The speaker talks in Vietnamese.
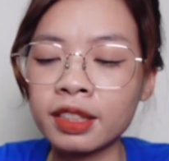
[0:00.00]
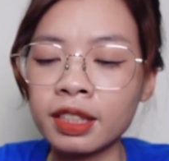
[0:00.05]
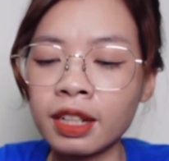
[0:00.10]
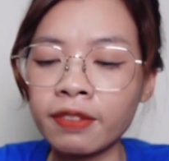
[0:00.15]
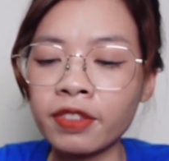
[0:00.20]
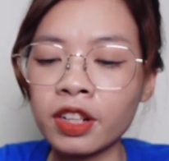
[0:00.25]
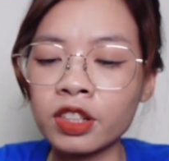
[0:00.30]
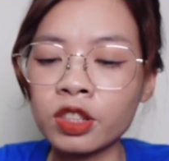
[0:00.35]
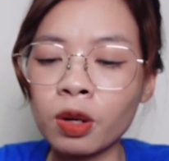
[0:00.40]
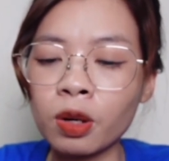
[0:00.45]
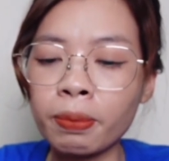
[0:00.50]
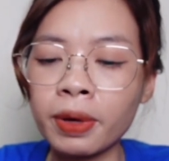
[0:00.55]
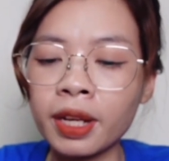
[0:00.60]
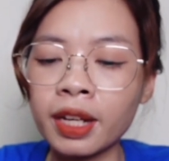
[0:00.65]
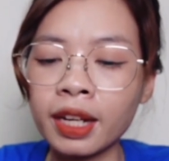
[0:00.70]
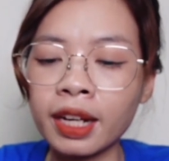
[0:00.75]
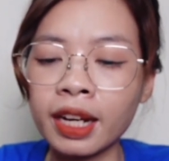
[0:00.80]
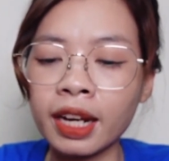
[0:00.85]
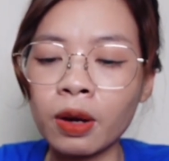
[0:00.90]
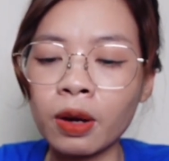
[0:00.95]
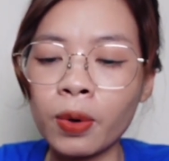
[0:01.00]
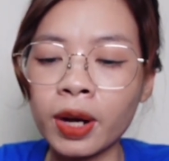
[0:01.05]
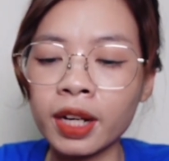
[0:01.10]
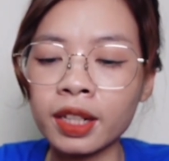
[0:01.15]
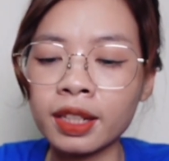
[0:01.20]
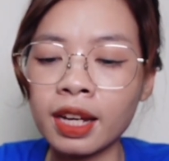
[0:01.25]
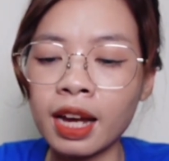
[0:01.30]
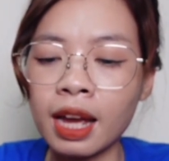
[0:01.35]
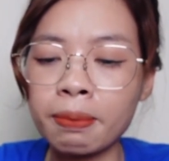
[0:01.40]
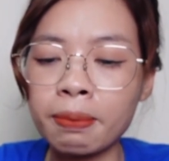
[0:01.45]
nhấn vào cho mình cái one
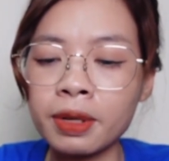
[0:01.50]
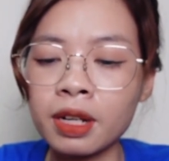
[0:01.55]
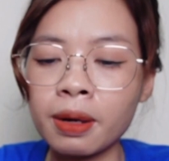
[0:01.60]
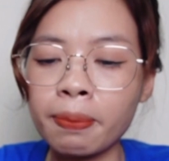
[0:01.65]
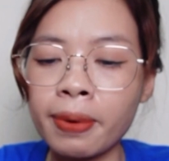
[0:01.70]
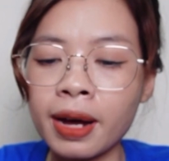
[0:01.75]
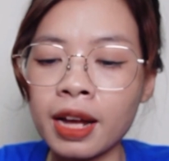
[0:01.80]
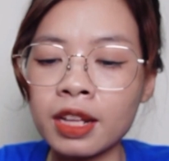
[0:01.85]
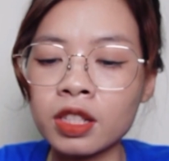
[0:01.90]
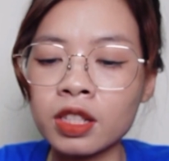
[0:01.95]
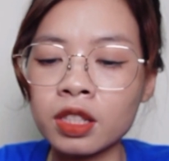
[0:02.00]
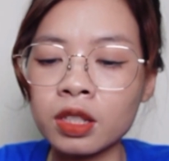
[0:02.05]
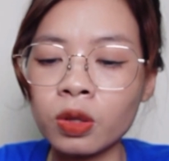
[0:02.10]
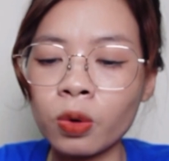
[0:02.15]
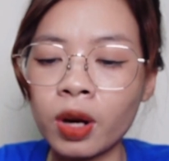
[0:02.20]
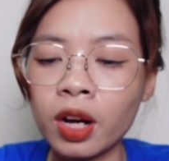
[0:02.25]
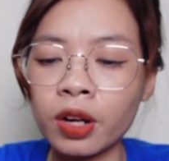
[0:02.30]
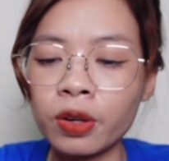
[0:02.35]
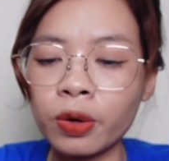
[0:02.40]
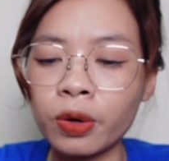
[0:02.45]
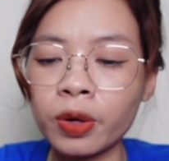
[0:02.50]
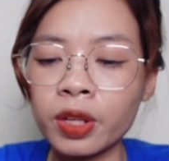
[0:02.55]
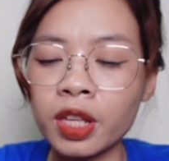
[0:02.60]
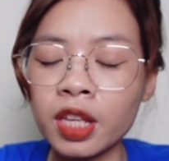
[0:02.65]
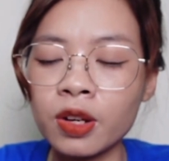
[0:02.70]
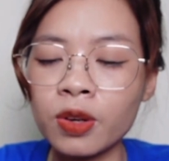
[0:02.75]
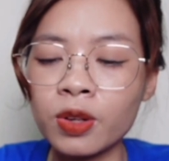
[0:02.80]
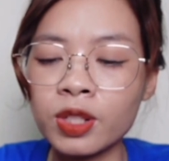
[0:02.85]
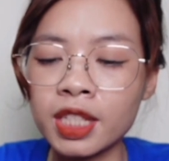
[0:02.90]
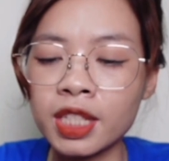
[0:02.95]
time password
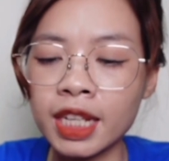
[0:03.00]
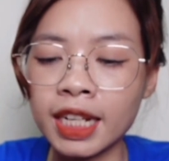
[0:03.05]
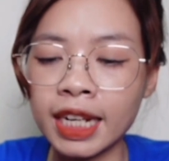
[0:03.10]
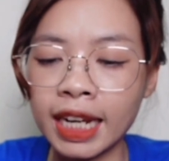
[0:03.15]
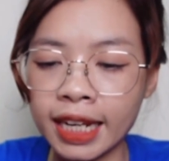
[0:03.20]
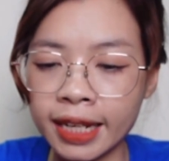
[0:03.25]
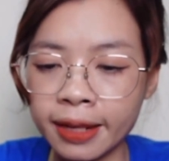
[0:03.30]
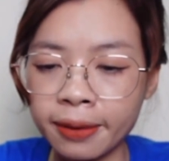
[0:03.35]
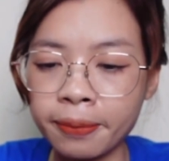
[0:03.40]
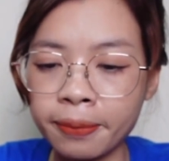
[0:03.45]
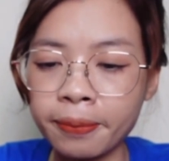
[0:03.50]
Hiyoji này.